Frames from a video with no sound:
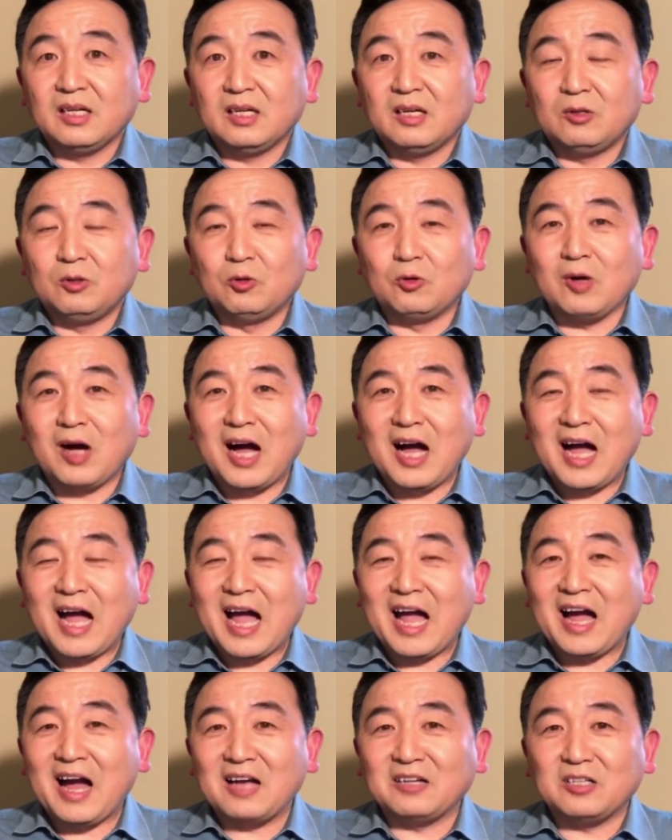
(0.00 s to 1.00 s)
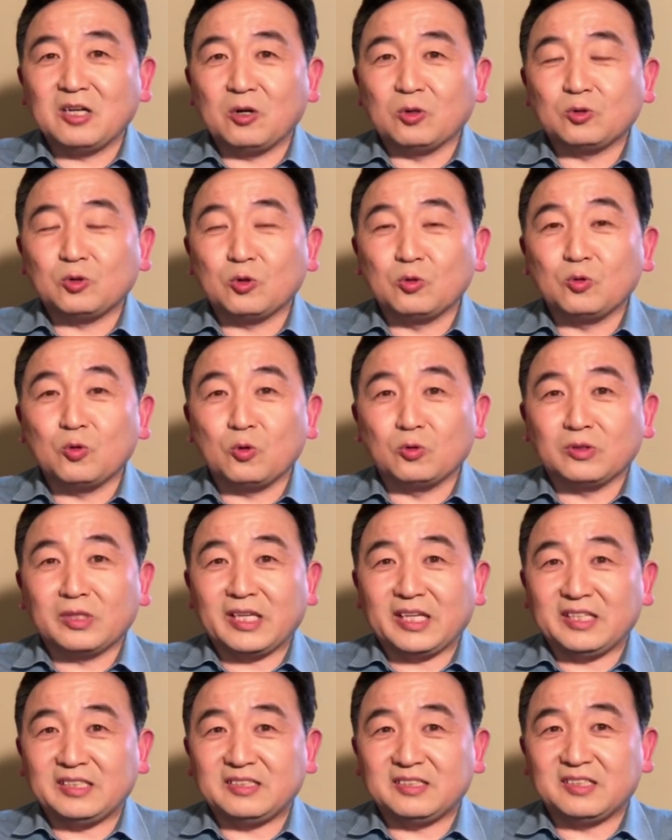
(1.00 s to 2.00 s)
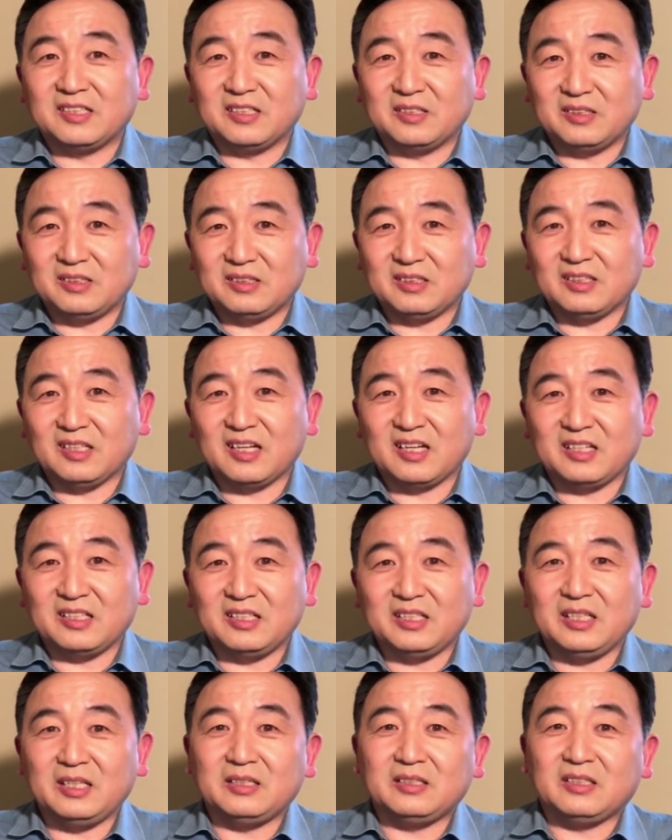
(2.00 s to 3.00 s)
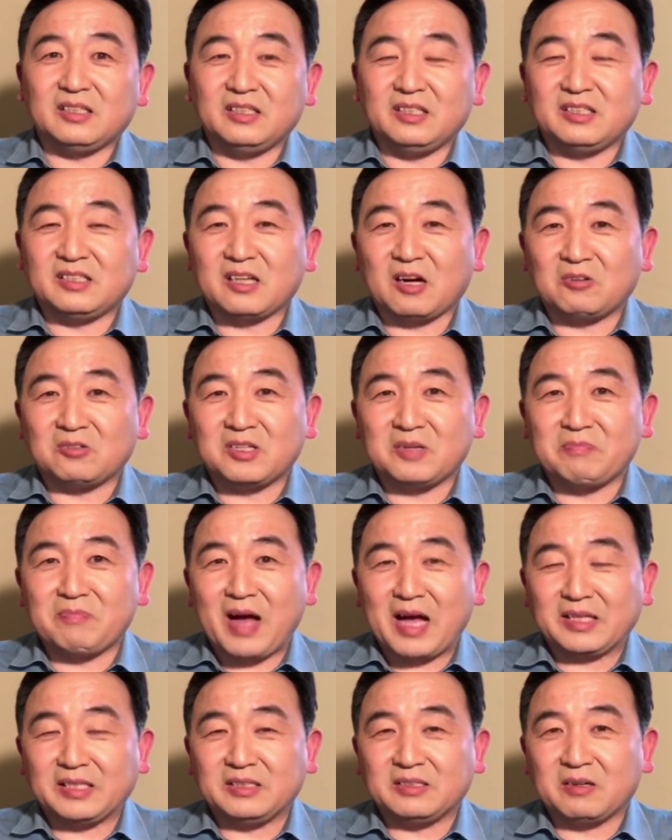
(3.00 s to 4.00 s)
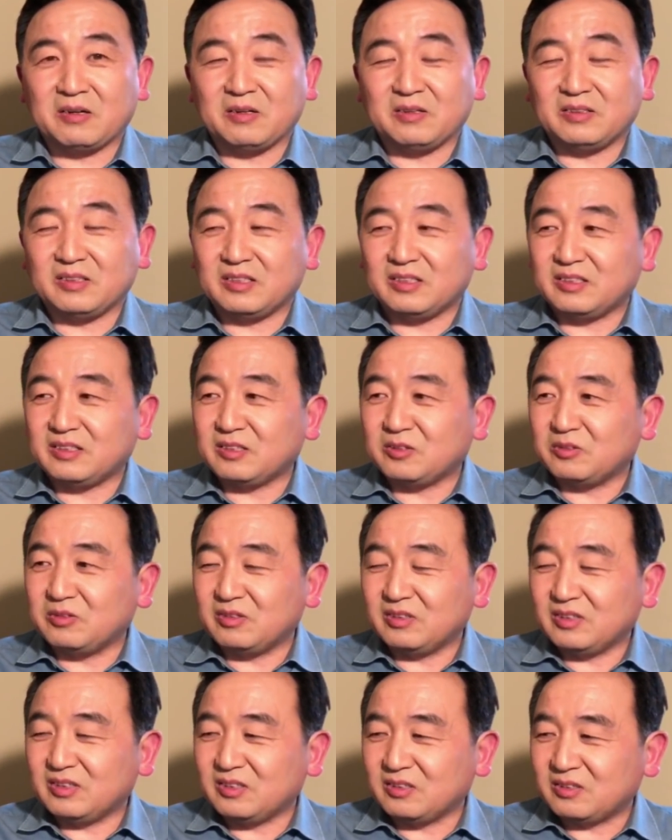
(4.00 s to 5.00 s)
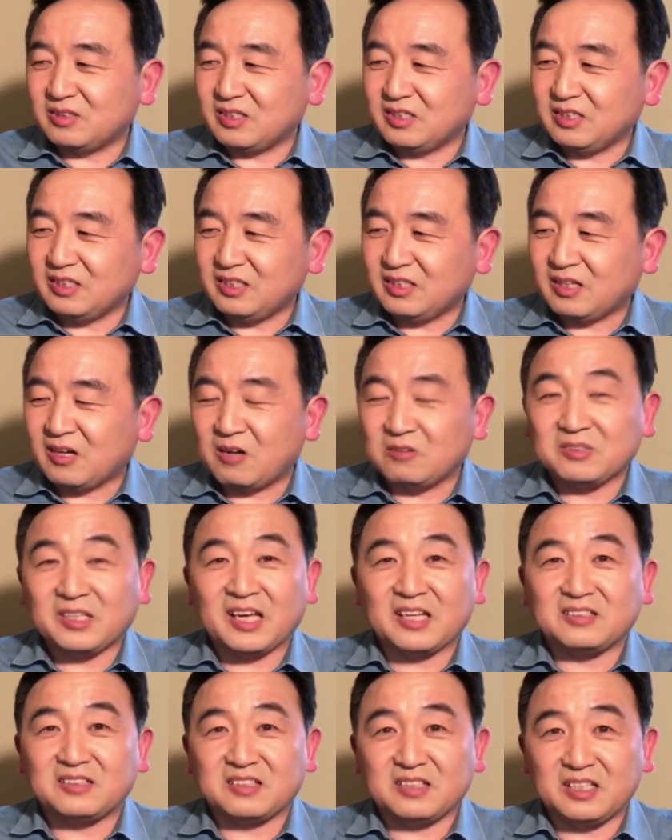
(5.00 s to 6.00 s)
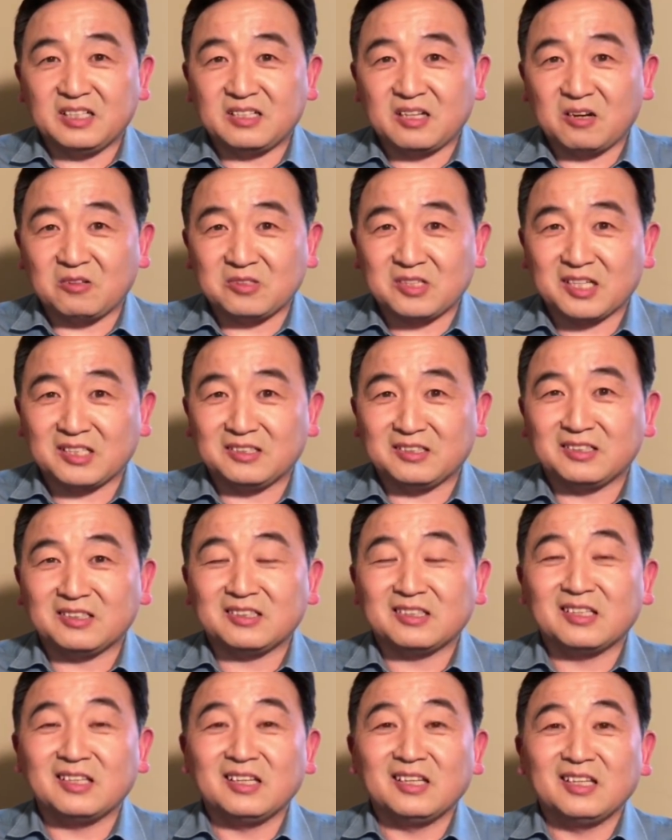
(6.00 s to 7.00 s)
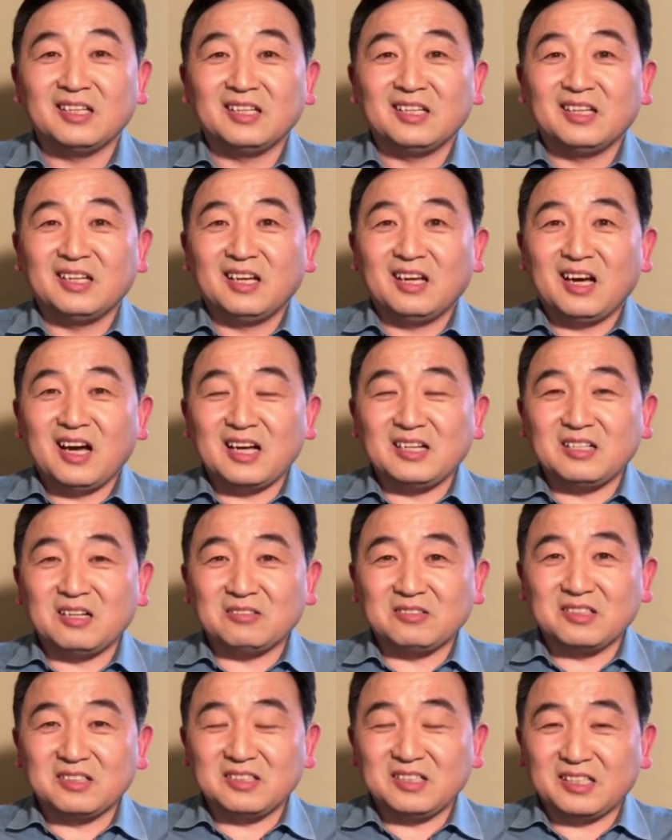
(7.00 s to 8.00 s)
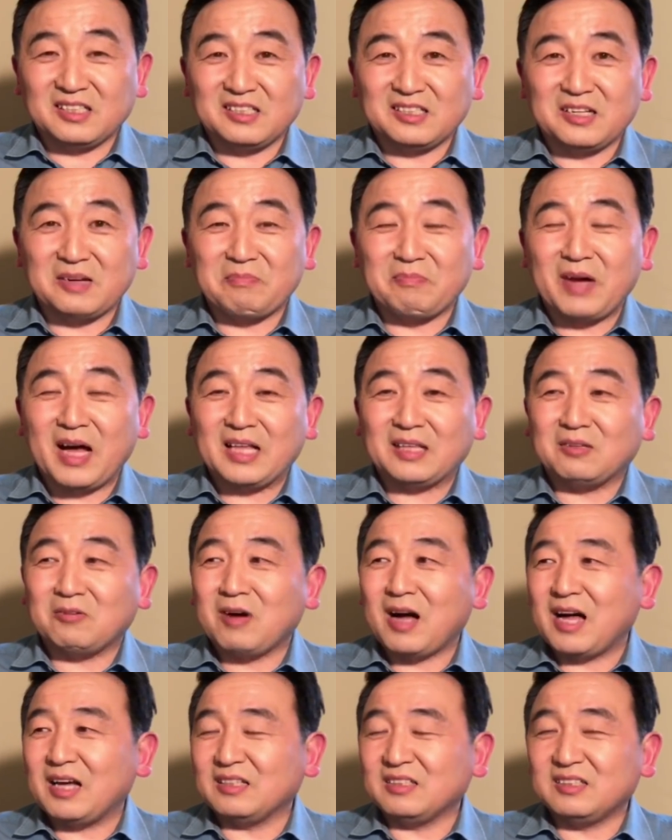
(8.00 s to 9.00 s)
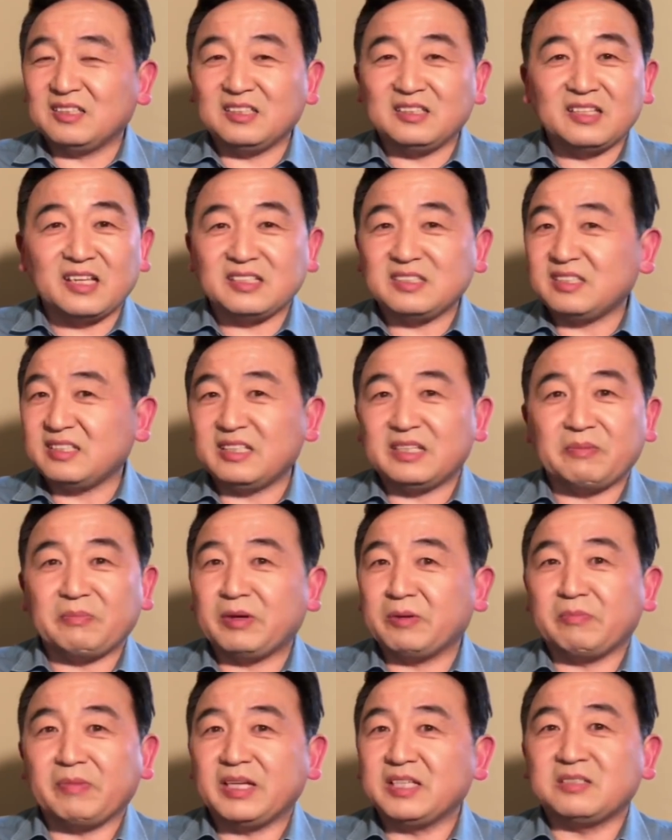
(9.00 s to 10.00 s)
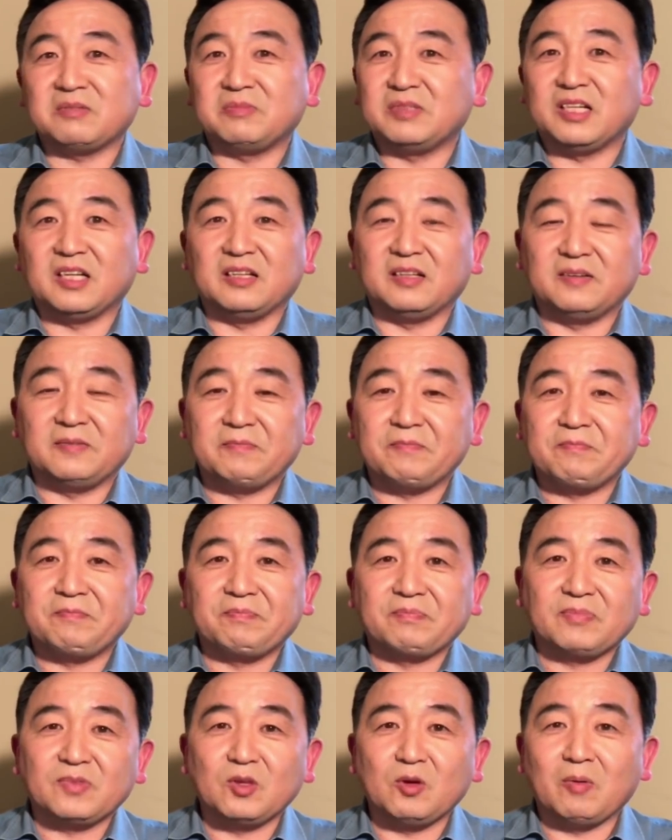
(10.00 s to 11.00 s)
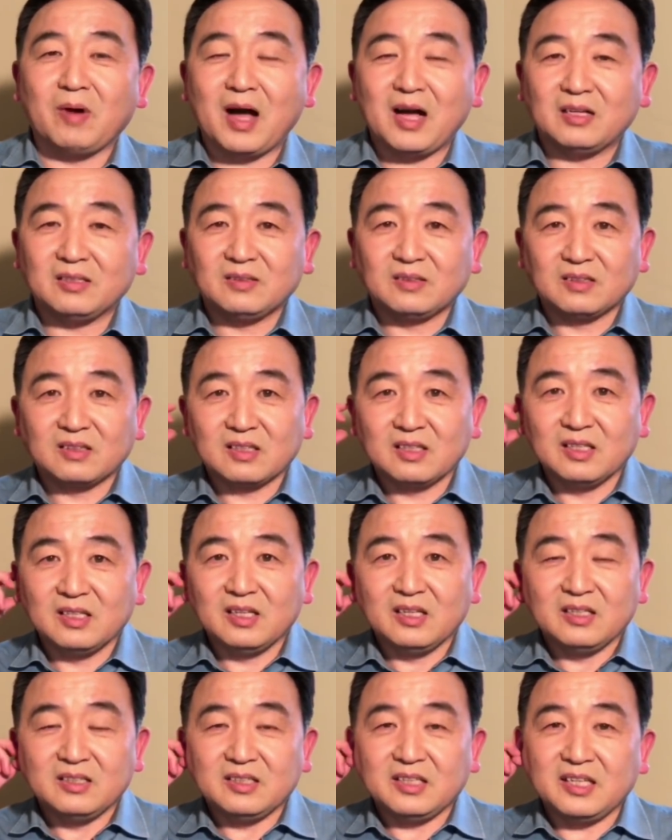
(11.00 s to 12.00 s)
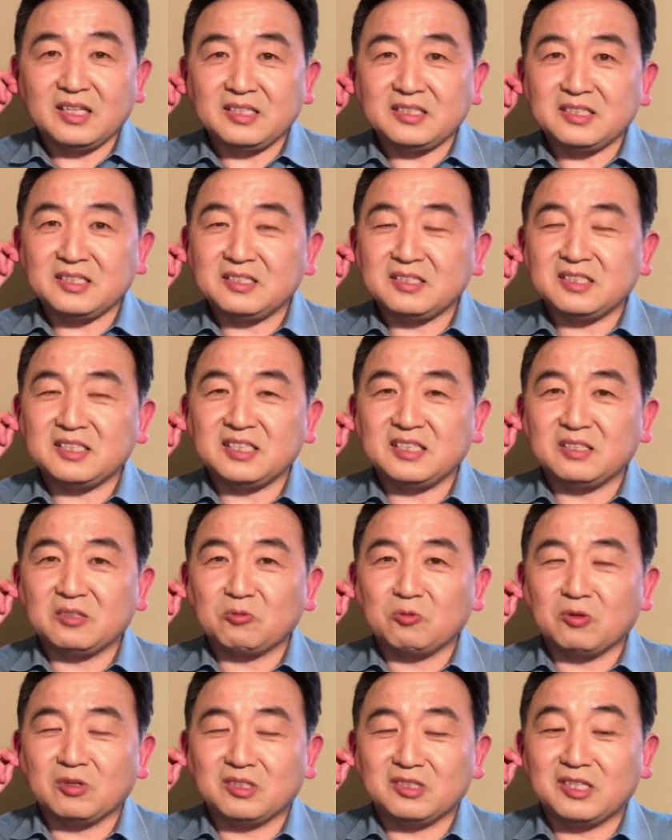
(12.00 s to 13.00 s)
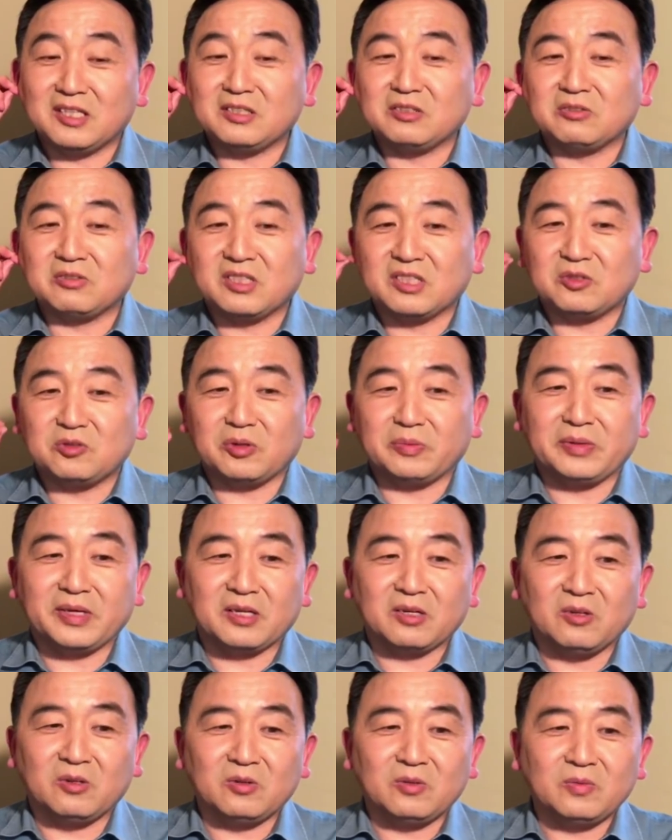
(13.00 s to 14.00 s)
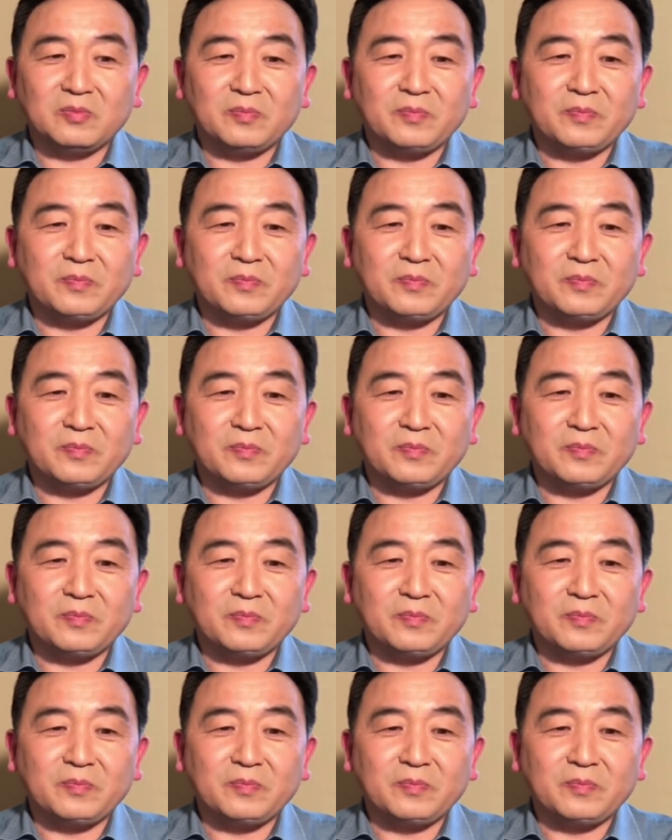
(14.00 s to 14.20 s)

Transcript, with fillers: 如果还按照中共体制，呃，一一朝人马一朝，呃，就是就是一朝天子一朝臣，按照自己的人马的话，今天习近平没什么人，对吧？贴心信得过的人就这水平喽。